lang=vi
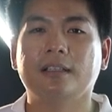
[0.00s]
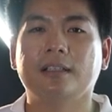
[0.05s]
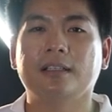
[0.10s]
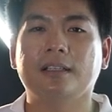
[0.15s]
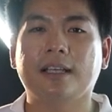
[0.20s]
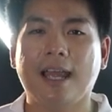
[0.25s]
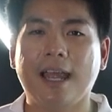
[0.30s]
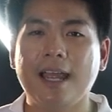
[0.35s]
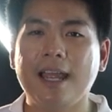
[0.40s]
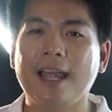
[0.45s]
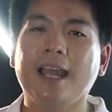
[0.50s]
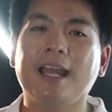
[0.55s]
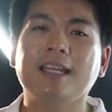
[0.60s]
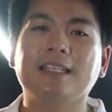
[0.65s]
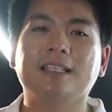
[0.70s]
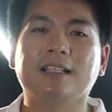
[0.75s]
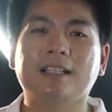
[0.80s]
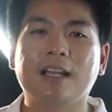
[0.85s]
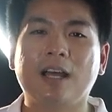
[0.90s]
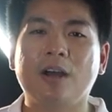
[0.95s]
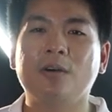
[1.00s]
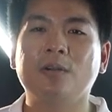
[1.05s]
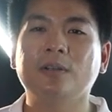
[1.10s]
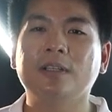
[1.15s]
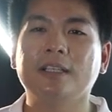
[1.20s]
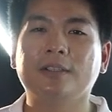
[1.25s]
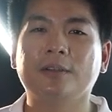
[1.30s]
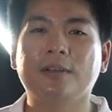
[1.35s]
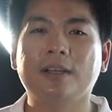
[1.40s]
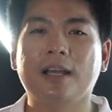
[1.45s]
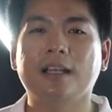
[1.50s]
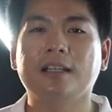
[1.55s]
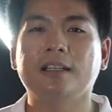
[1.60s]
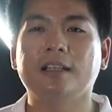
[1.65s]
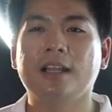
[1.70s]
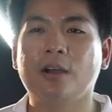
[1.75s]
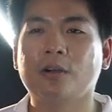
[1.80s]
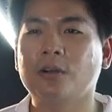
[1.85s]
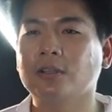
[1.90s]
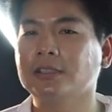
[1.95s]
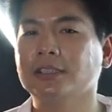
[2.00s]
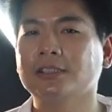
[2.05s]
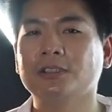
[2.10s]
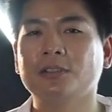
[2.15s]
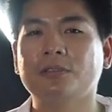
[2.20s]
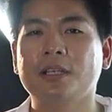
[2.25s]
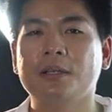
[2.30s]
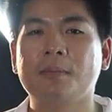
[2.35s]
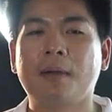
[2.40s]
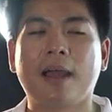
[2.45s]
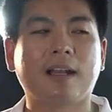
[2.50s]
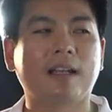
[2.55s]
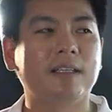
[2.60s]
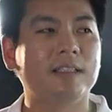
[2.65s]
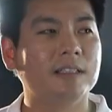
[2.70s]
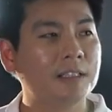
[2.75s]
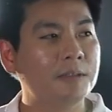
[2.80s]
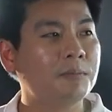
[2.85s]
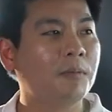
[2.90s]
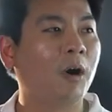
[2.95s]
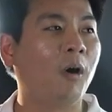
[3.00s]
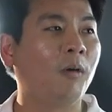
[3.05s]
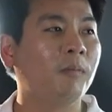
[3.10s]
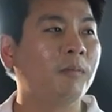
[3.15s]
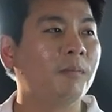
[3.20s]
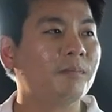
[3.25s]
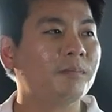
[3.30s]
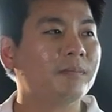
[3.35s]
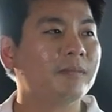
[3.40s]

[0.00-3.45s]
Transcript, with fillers: Cả hai trận đấu thì tuyển Anh đều có xác suất ghi bàn là dưới một.